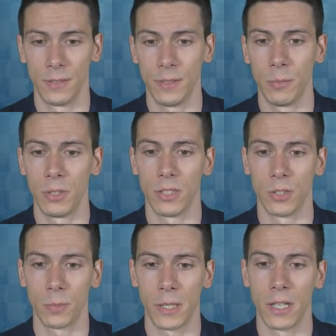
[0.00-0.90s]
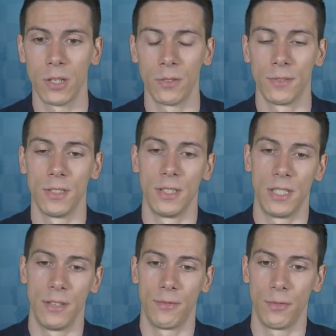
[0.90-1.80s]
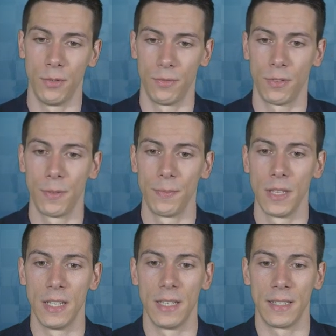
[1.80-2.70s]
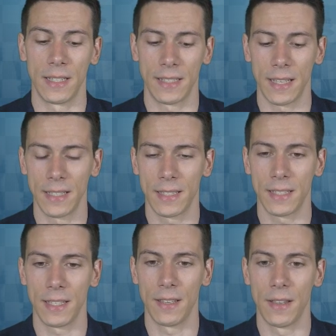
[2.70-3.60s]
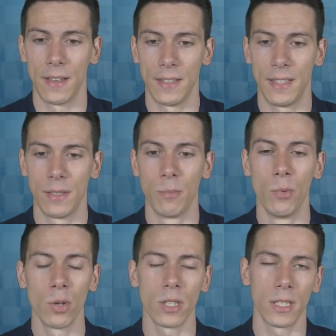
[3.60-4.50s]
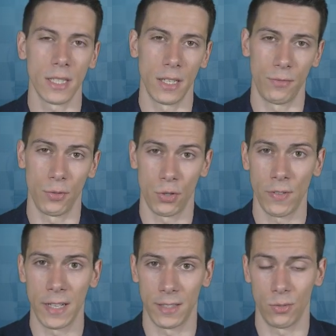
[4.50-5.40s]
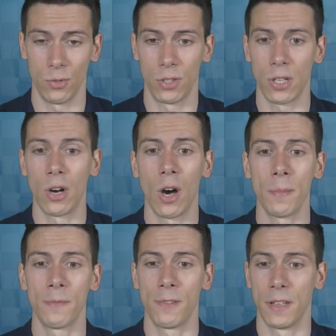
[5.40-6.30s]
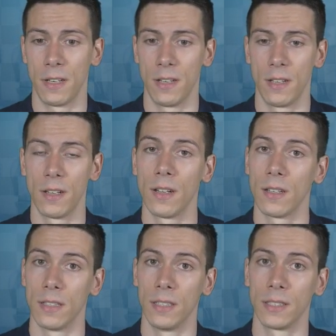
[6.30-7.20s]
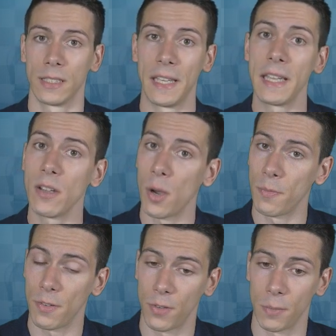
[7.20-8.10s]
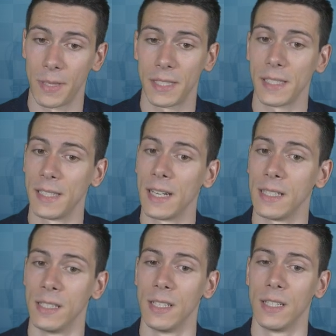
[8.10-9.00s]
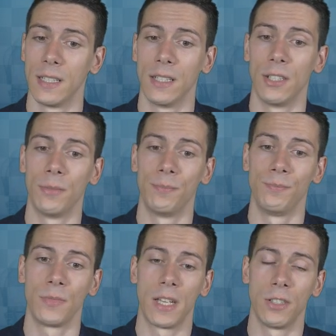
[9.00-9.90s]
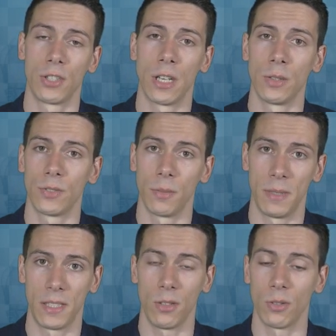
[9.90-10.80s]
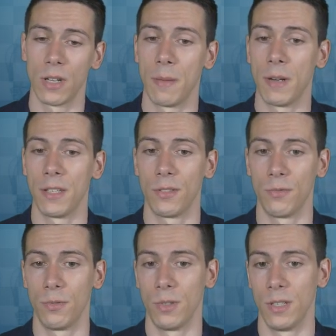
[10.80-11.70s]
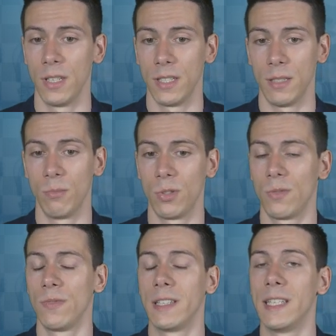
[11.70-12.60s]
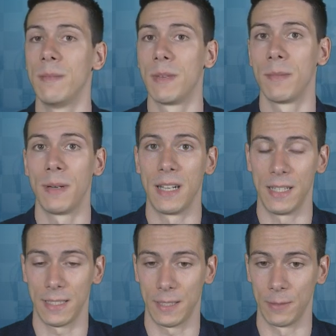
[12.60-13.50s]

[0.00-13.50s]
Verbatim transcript: nämlich den Springer auf D5. Das heißt, diese Möglichkeit für Schwarz unter Opfern, ja, gegen Opfer von Material, ähm, eine Stellungsverbesserung herbeizuführen, die müssen wir immer beachten.